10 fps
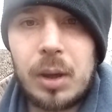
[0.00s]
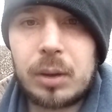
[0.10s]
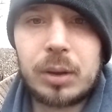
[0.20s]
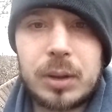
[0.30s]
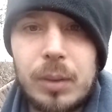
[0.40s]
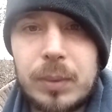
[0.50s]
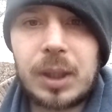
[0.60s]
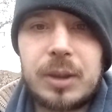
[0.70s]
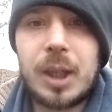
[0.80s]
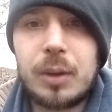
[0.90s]
to znam za
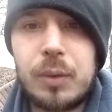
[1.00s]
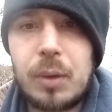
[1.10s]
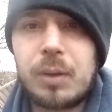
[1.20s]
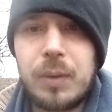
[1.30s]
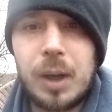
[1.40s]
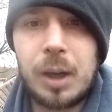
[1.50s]
światów, kurwa.